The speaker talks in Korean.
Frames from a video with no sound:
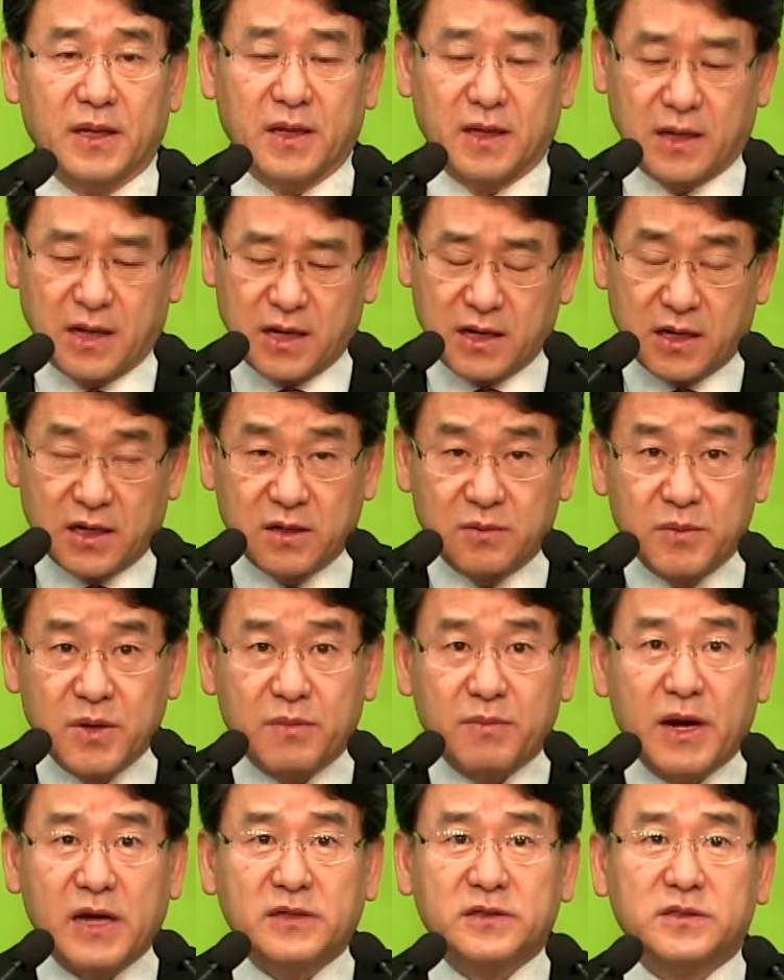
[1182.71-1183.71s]
하나님의
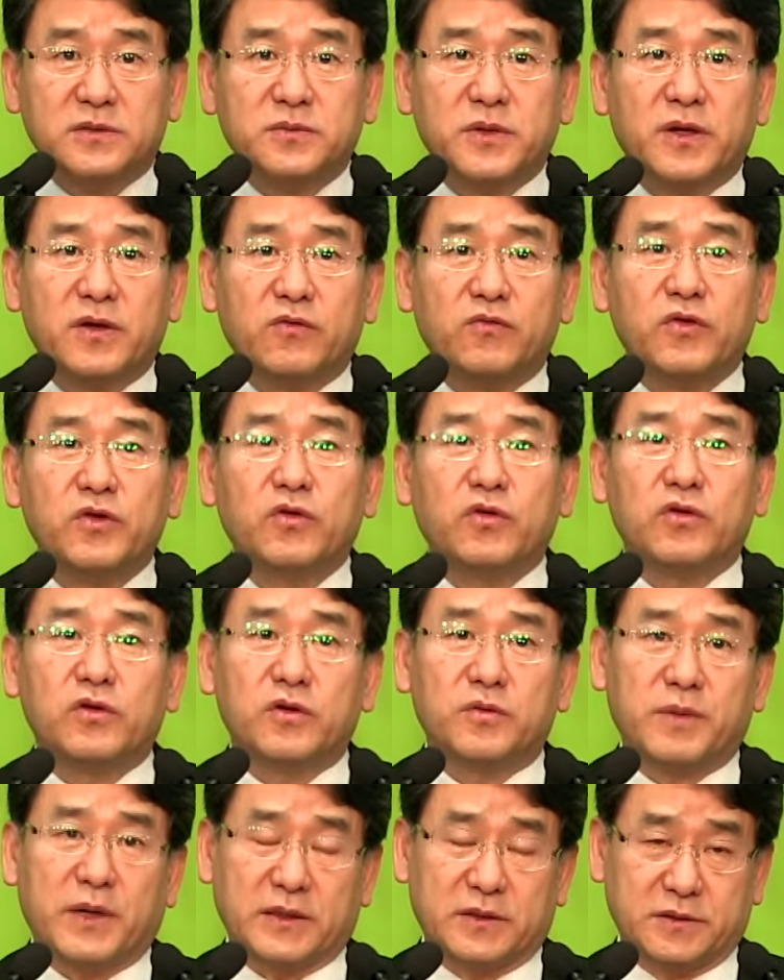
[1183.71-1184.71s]
말씀에 위로를
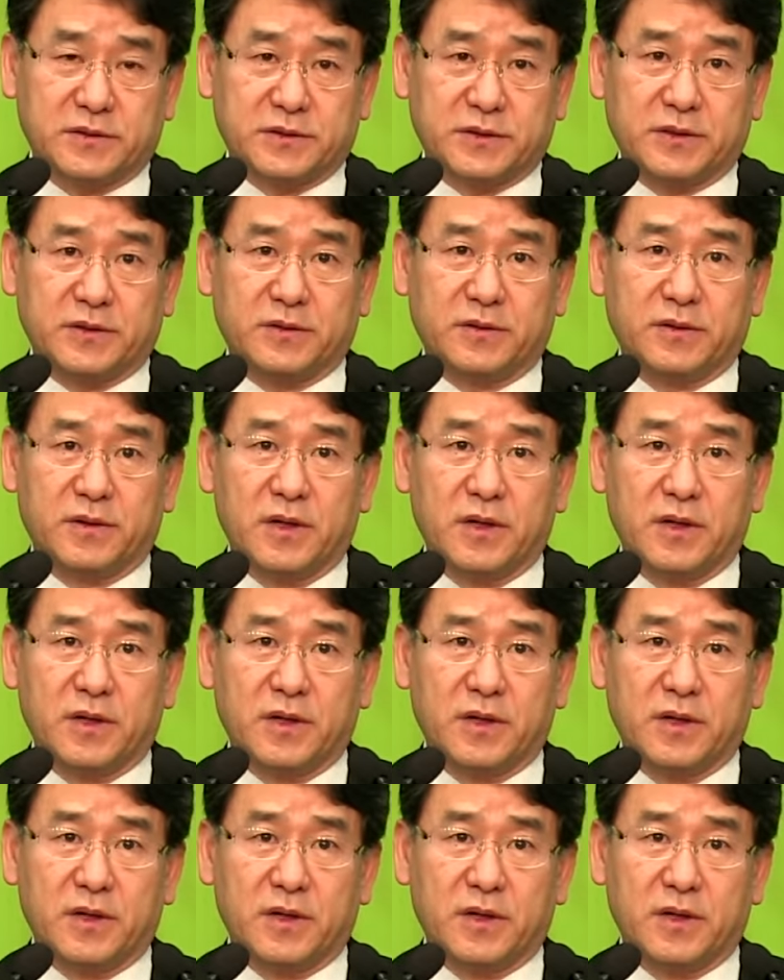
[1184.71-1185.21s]
받으세요.